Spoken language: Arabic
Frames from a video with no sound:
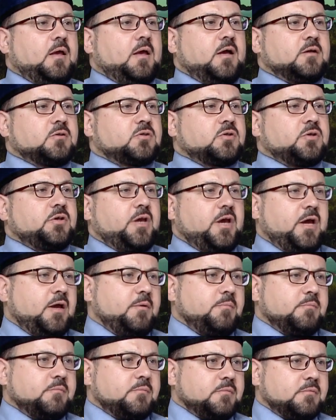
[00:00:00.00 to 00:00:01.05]

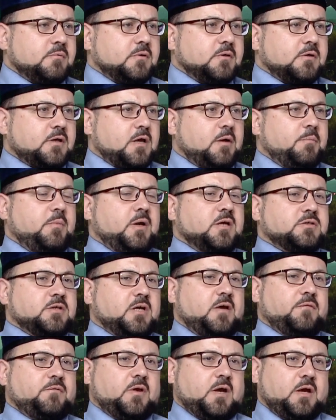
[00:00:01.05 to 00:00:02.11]
الصيام كما
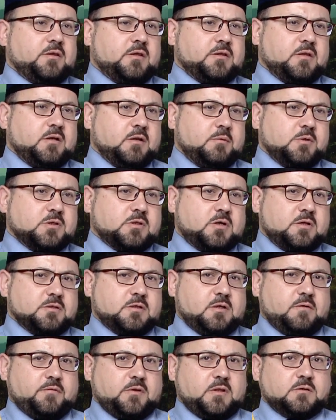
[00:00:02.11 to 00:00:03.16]
جاء في حديث النبي صلى الله عليه
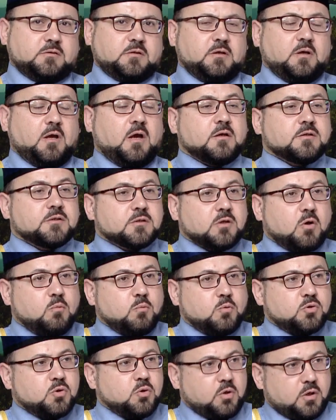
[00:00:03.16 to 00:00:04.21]
وسلم في حديث صحيح
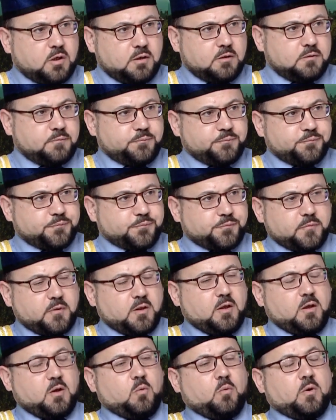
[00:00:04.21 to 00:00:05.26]
الصوم جنة
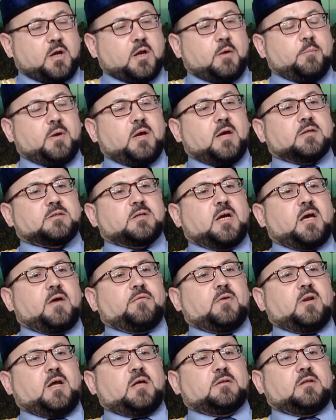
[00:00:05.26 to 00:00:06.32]
وكما جاء
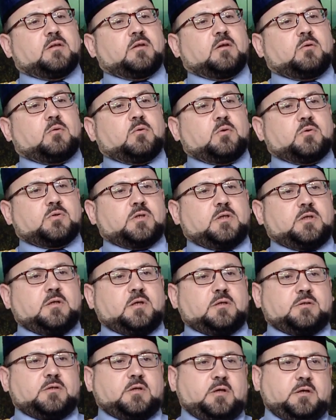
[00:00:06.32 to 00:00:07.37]
في الحديث القدسي
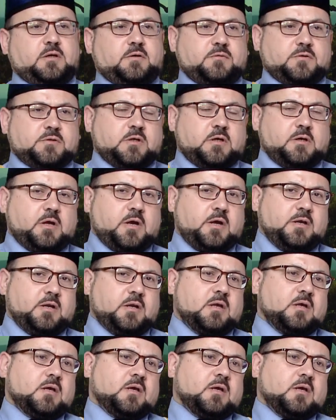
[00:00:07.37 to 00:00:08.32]
الصحيح في الصحيحين